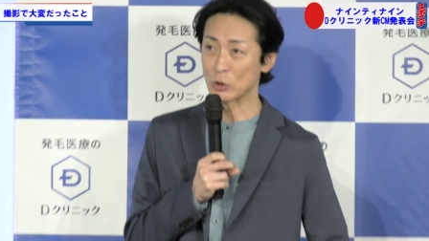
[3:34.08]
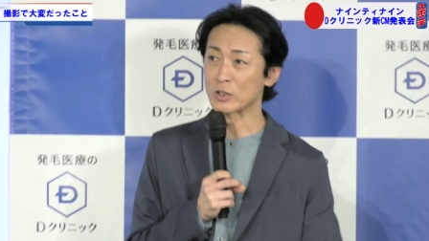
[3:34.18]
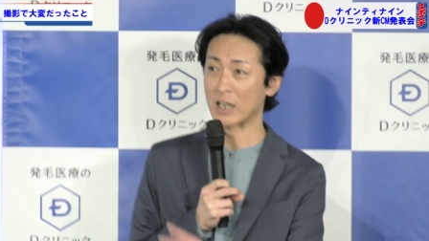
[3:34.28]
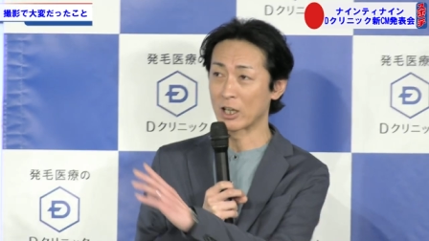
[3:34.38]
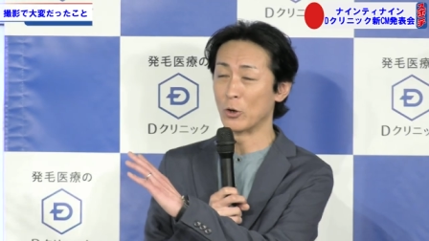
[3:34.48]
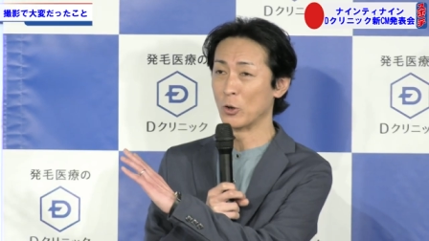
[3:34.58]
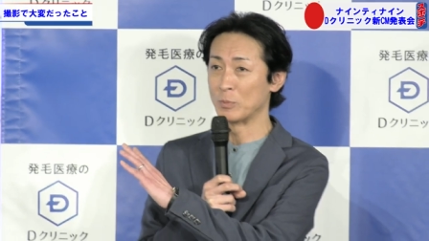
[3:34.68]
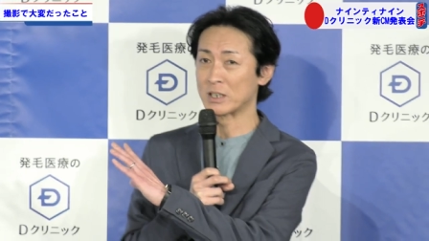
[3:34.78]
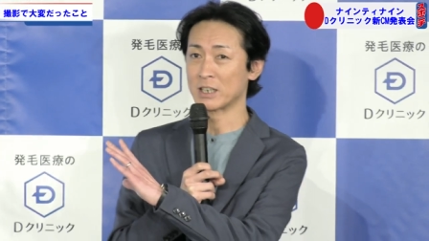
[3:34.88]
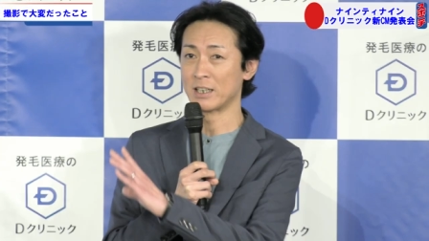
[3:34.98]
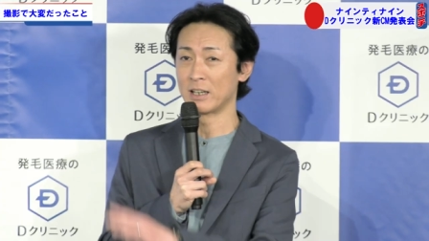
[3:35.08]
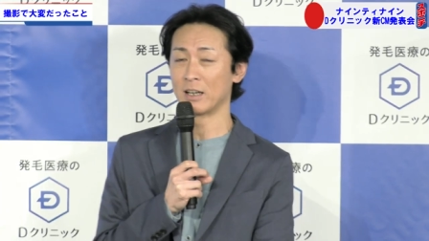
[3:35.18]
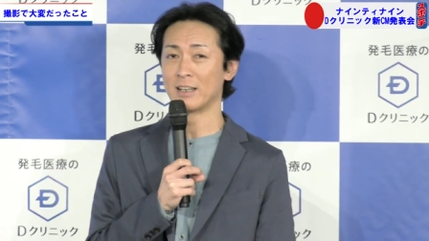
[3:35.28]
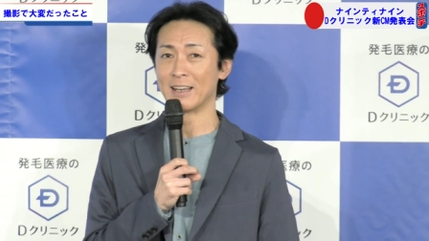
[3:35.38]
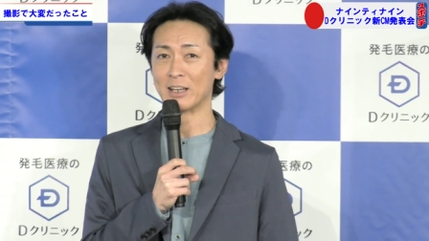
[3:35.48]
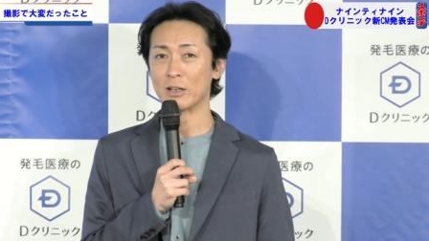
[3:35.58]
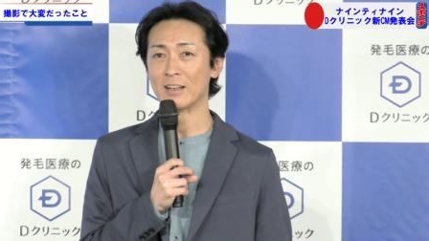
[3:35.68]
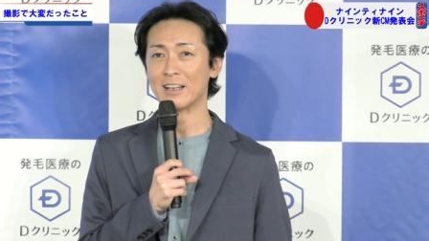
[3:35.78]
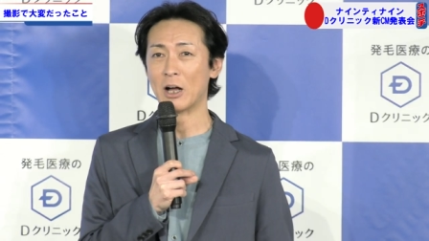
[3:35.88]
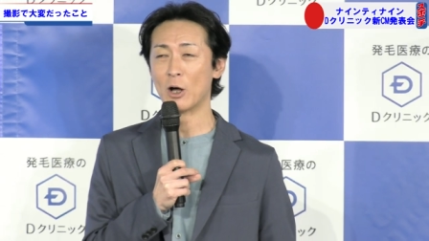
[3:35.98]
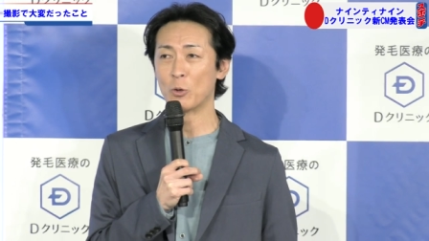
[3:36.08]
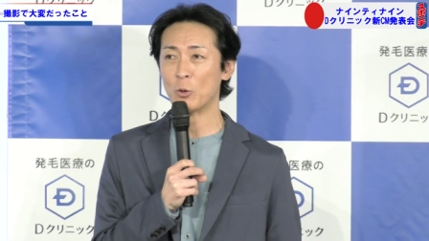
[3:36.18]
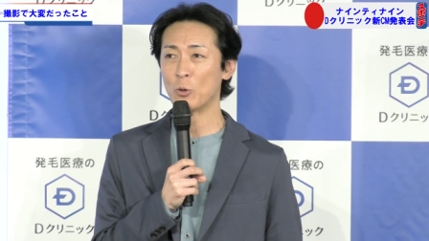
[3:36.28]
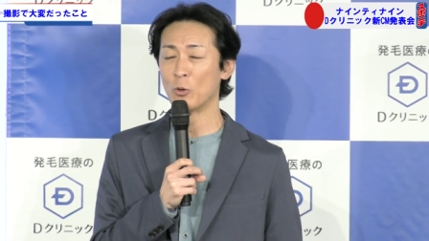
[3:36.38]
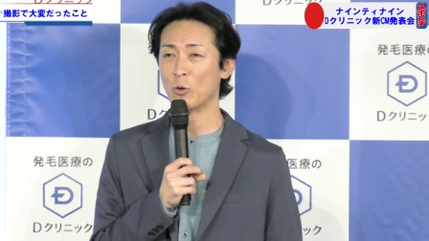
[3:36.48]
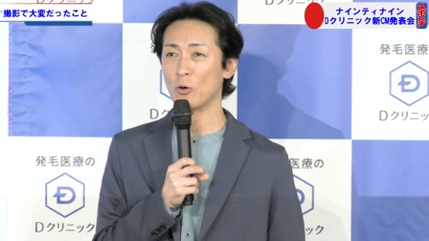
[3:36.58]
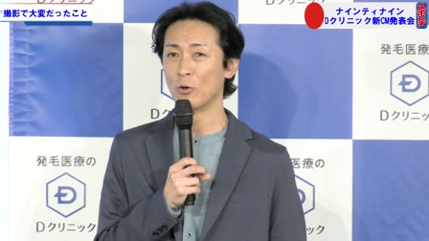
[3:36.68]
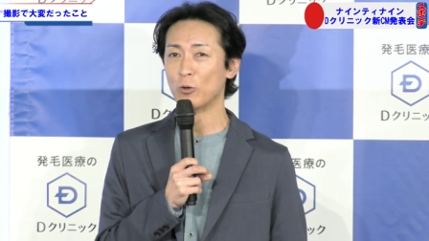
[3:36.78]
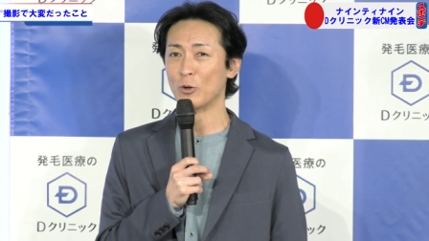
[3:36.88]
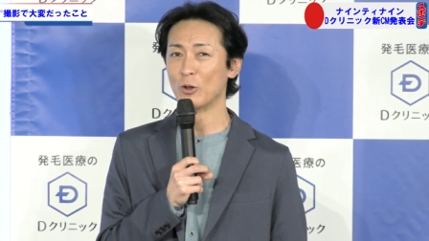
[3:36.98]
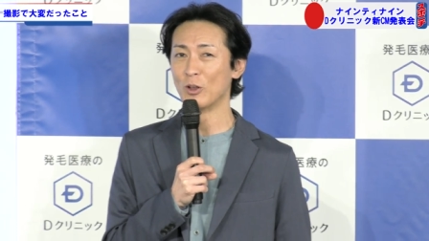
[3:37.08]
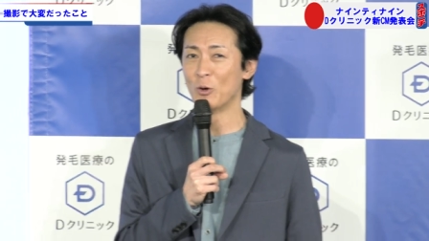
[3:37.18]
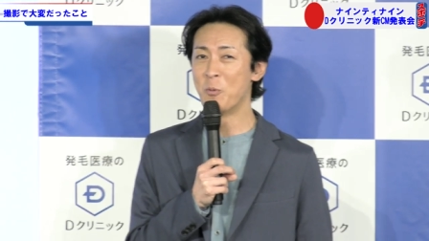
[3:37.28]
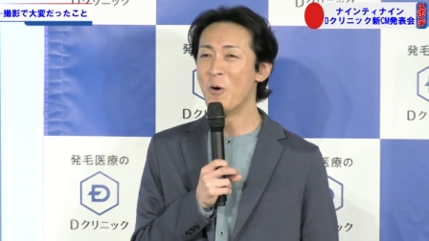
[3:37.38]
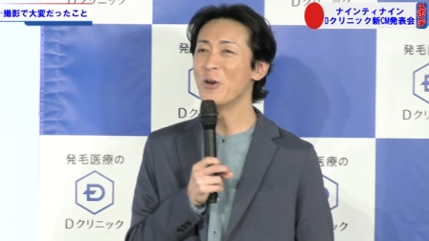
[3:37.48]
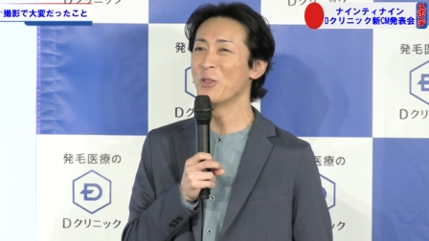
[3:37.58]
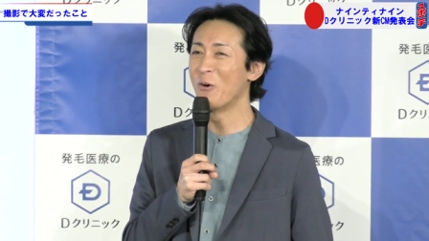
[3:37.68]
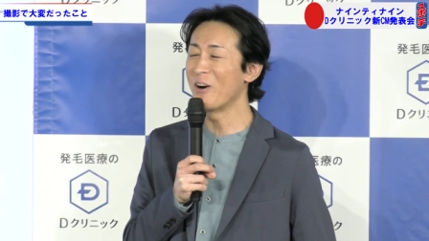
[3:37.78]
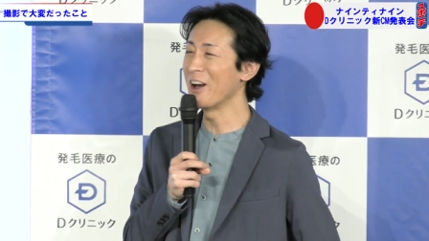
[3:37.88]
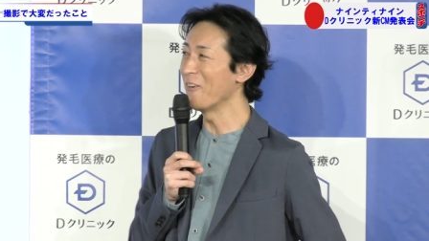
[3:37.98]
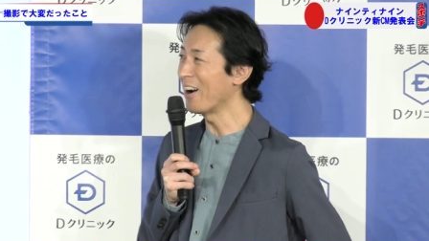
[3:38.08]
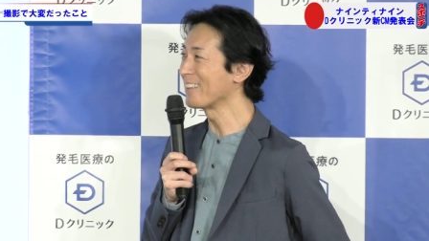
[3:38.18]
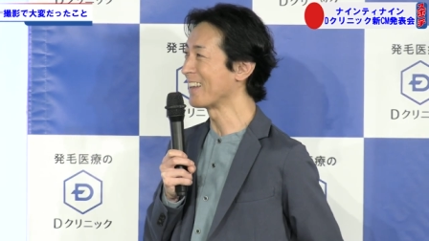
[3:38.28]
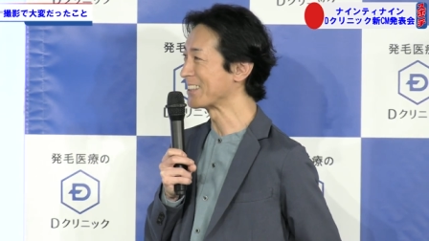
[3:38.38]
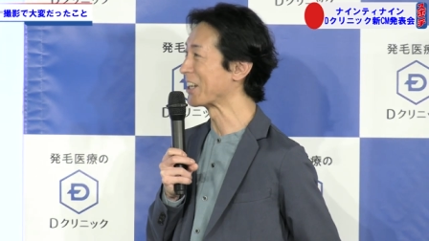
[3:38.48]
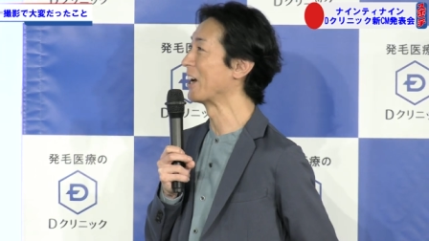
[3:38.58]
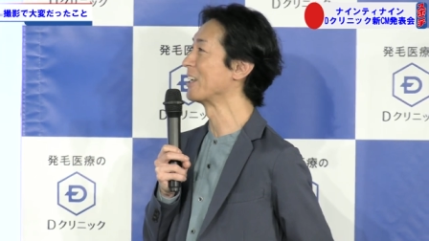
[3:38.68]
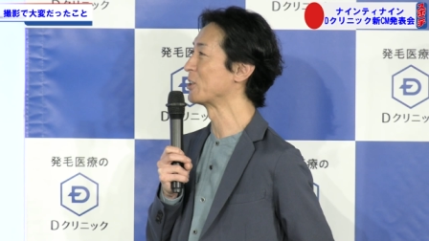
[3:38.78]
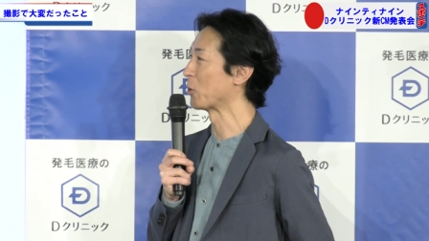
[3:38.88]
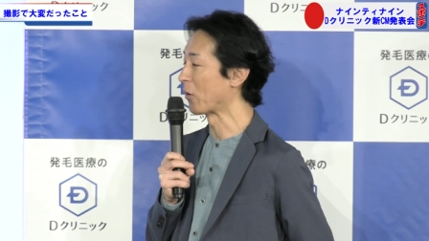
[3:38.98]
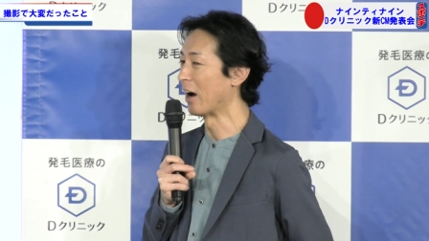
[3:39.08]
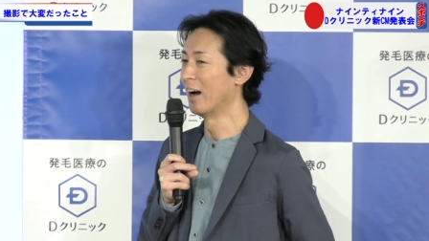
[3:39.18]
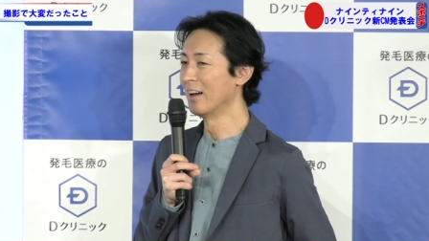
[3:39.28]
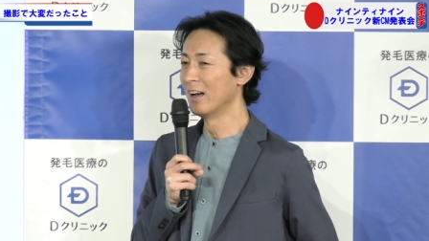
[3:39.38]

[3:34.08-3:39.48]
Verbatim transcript: ちょっと先ほど見させていただいてあの思いのほか良かったんじゃないでしょうか